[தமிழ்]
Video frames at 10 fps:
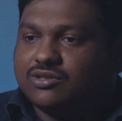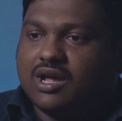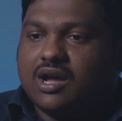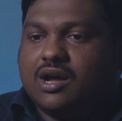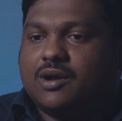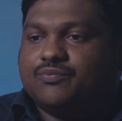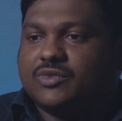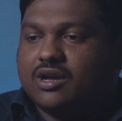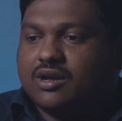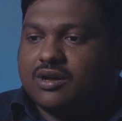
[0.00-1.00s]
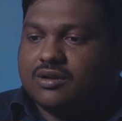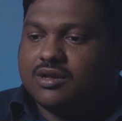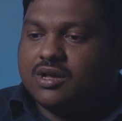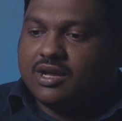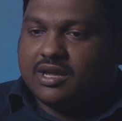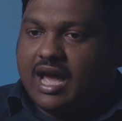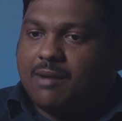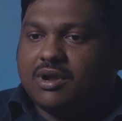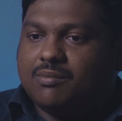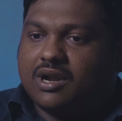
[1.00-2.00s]
ஆக்சுவலாக
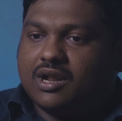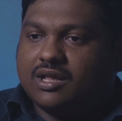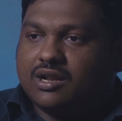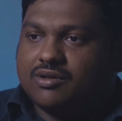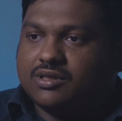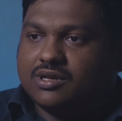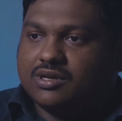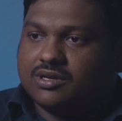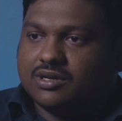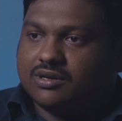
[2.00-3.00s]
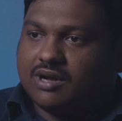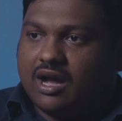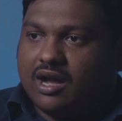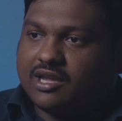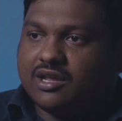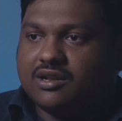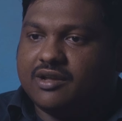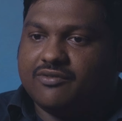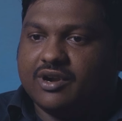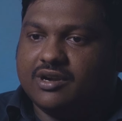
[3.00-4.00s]
கேமராமேனாக இதில் வந்து அகில்னு
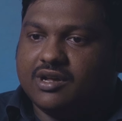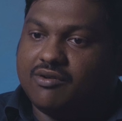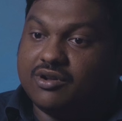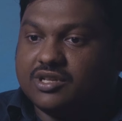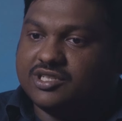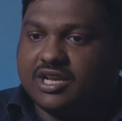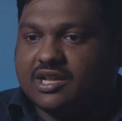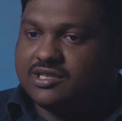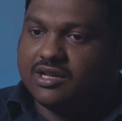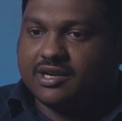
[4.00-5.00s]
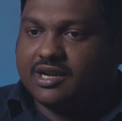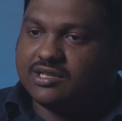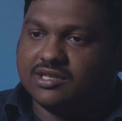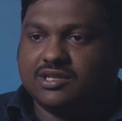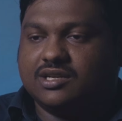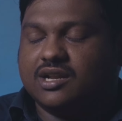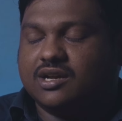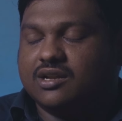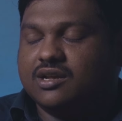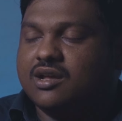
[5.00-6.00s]
என் ஃப்ரெண்டு அவர் வந்து செலியன் சார்கிட்ட அசிஸ்டண்ட்டாக இருக்கார்